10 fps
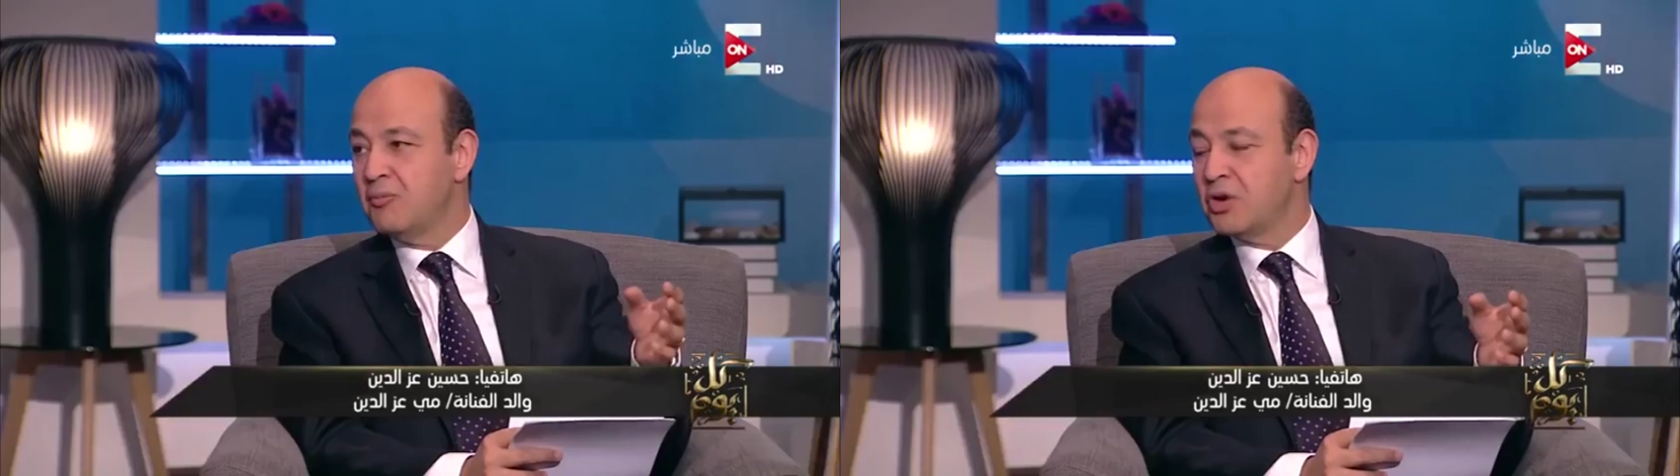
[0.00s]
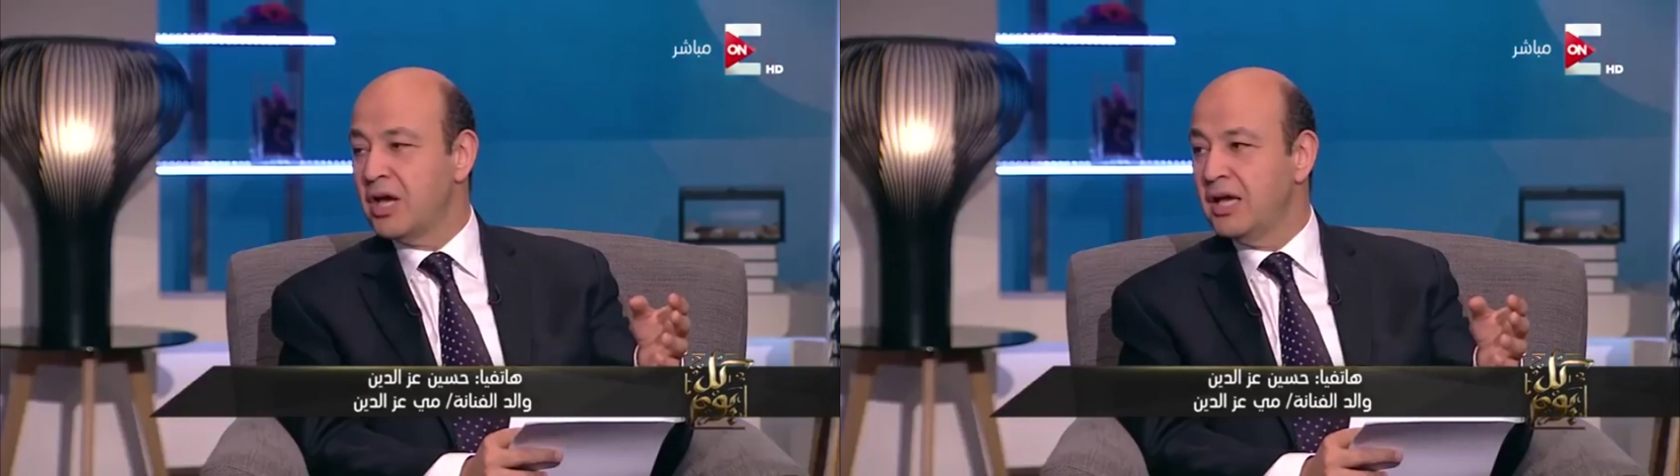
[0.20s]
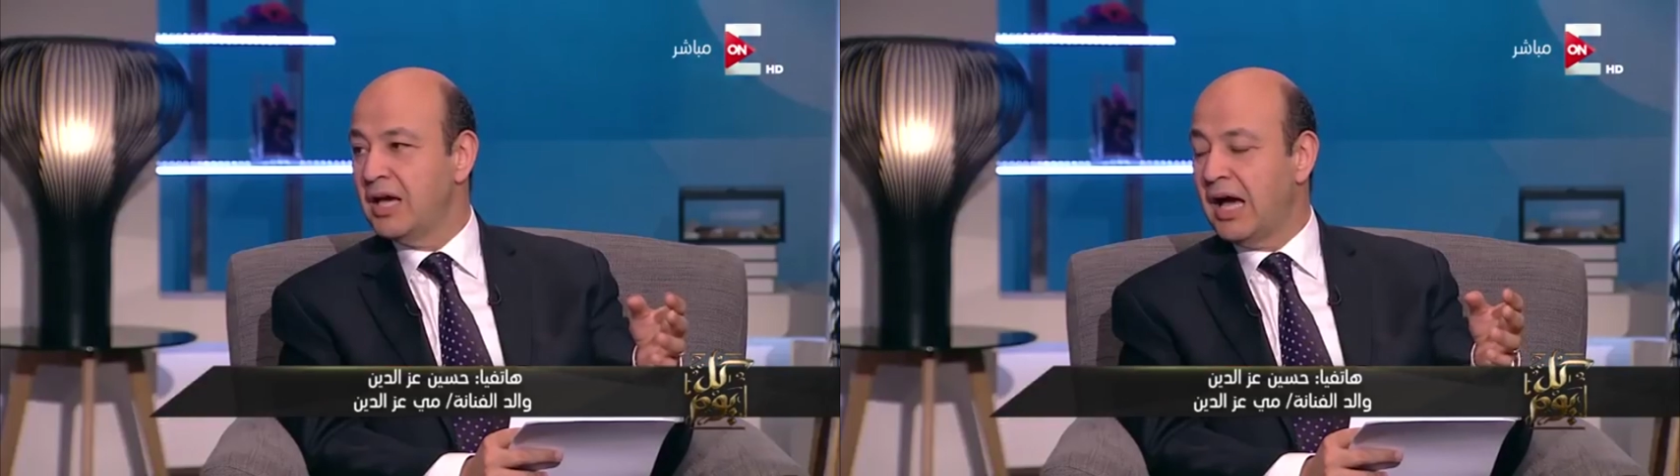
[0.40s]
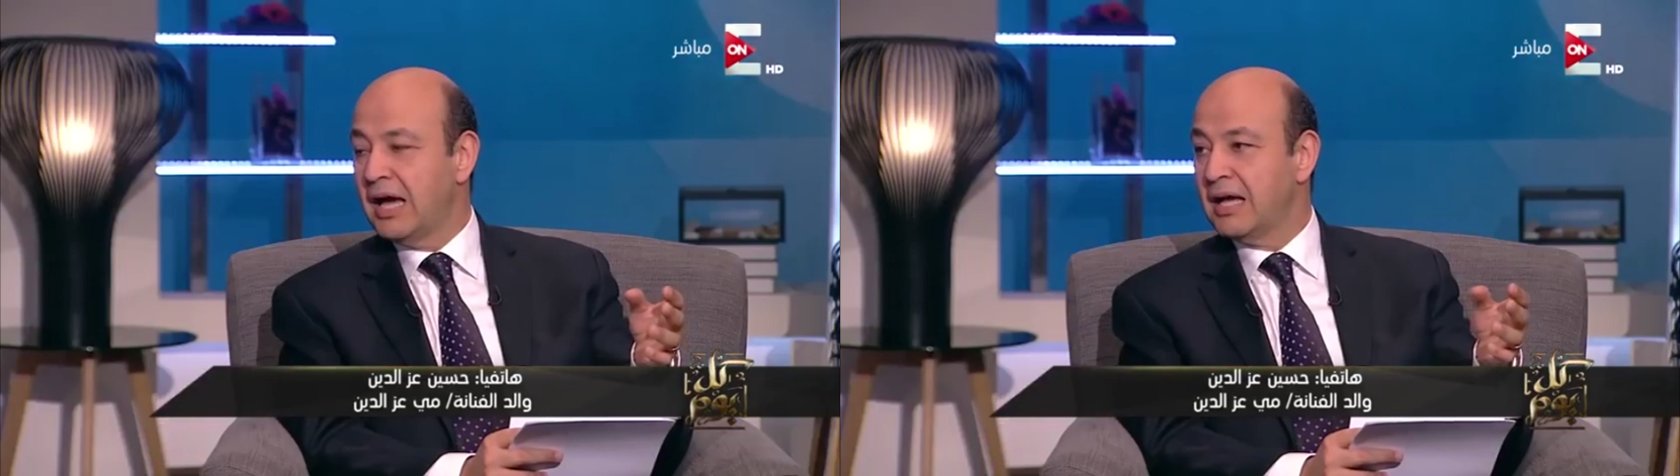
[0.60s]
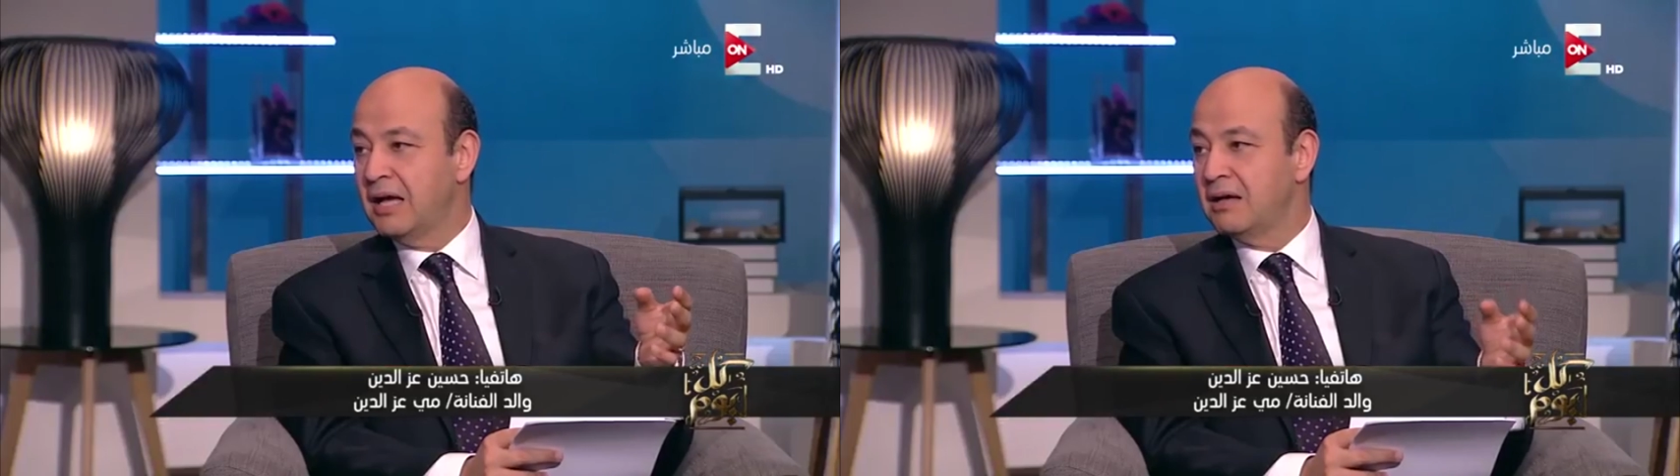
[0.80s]
لابوك اي
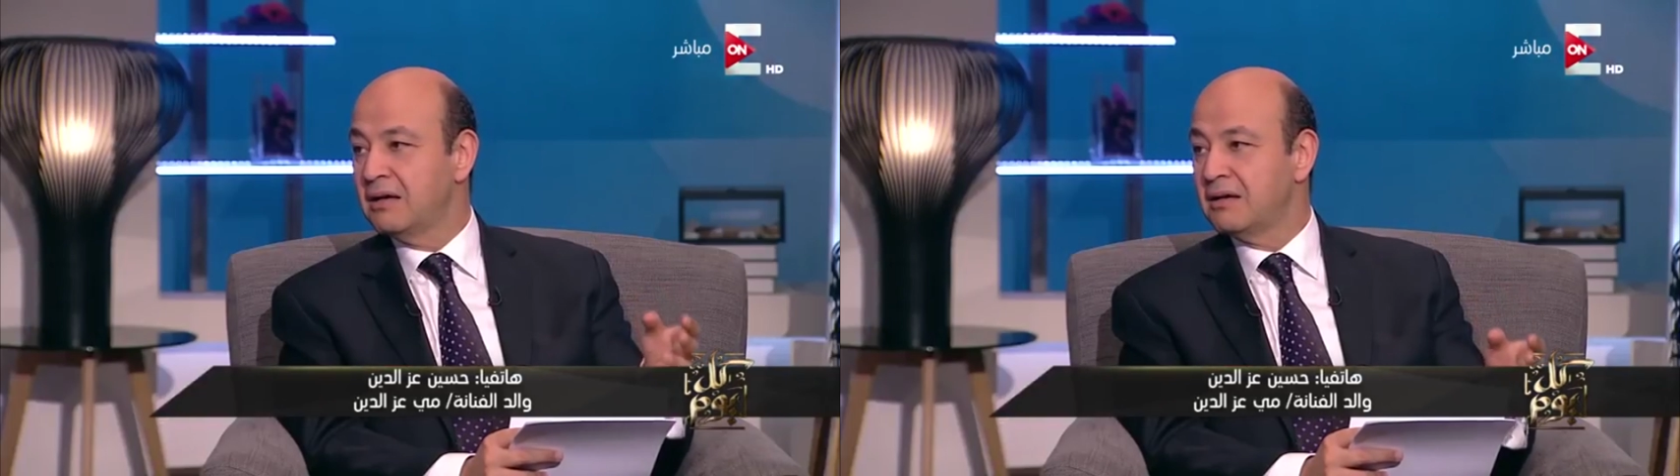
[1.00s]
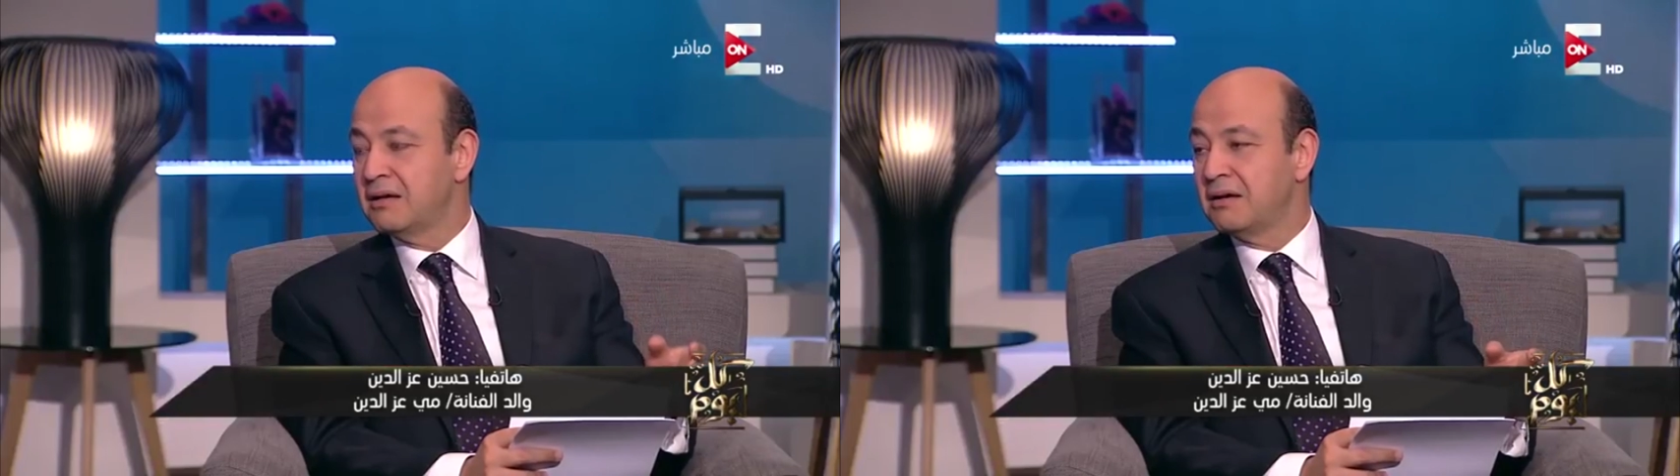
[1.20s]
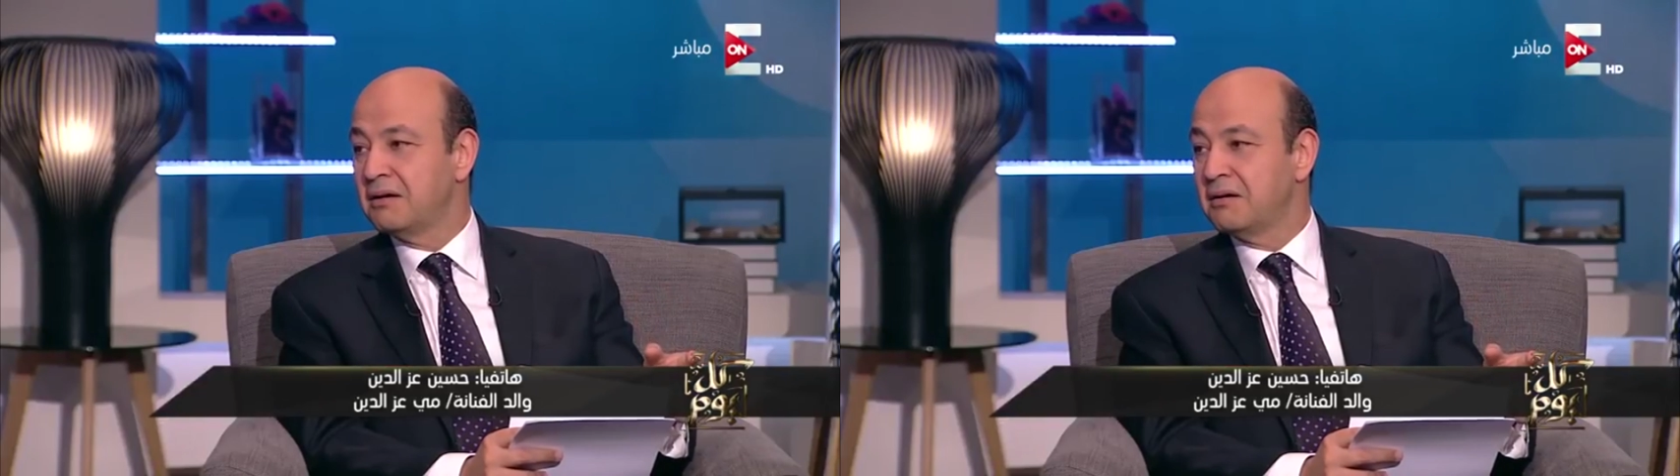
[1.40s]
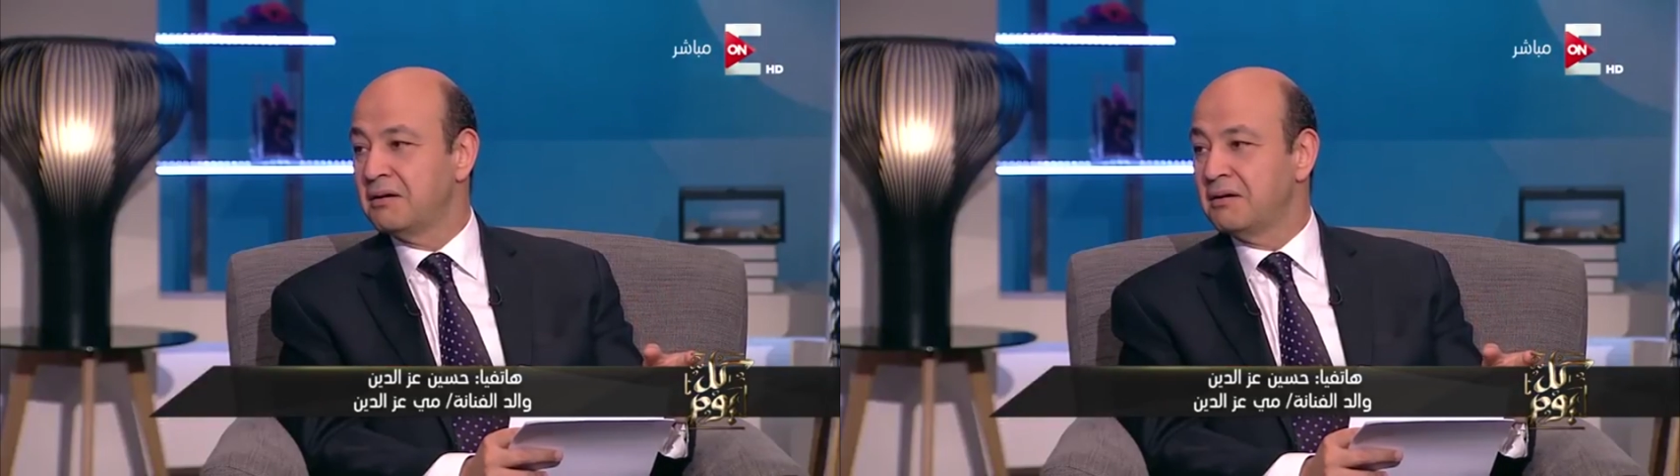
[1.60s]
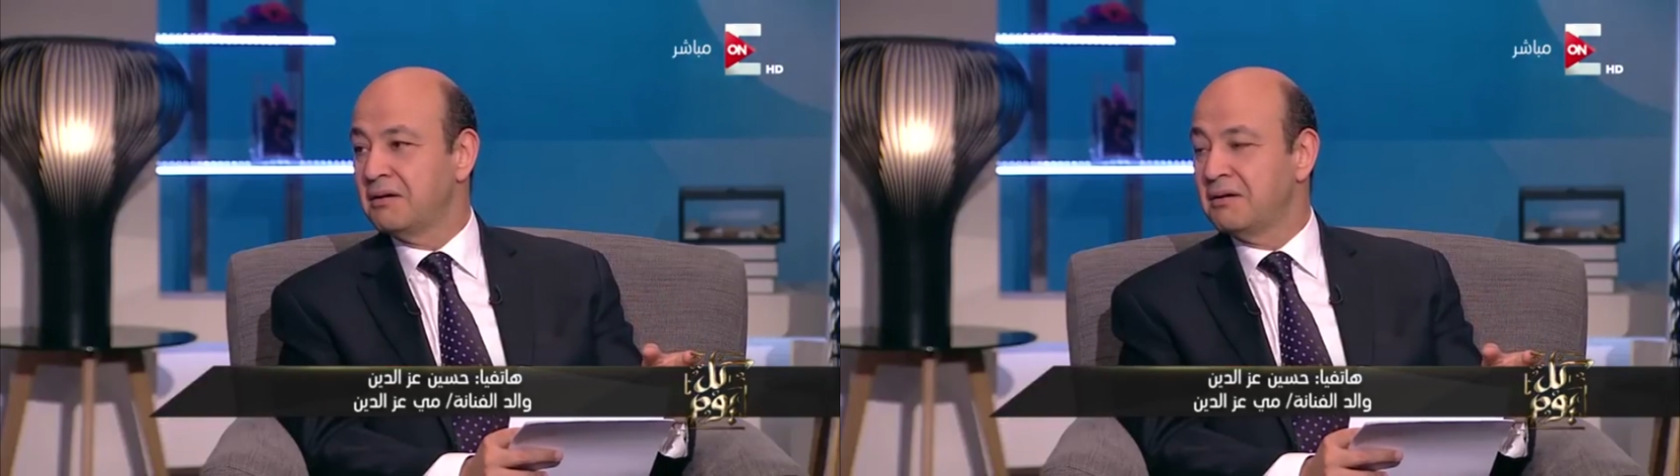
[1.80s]
حاجه وي.
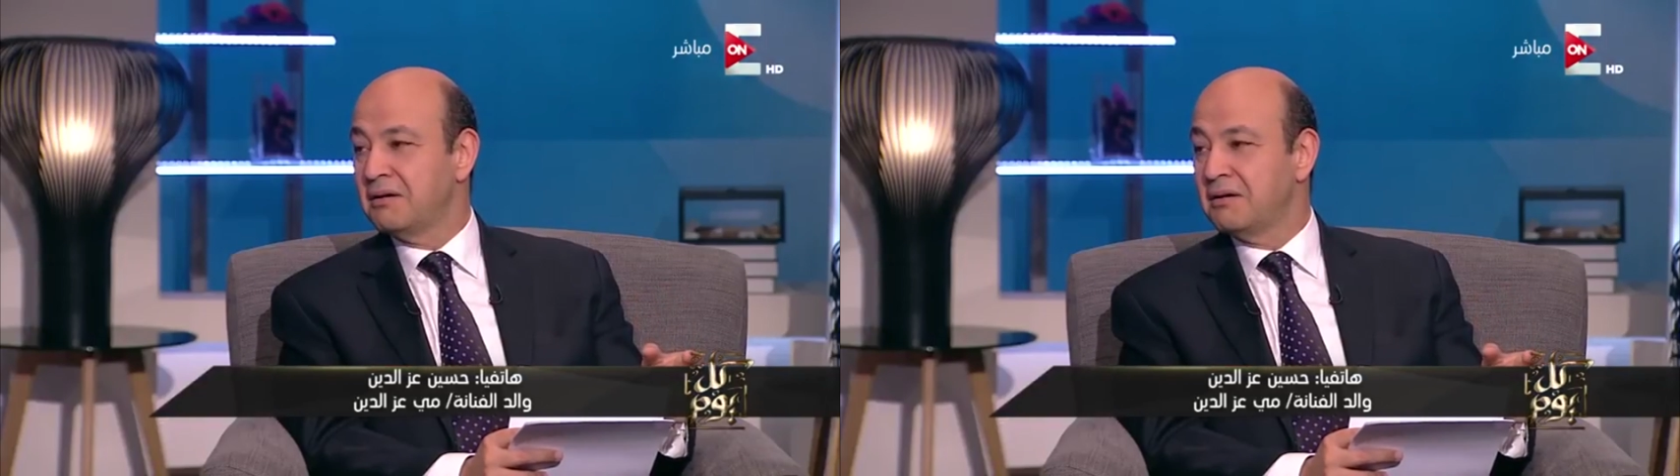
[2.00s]
ربنا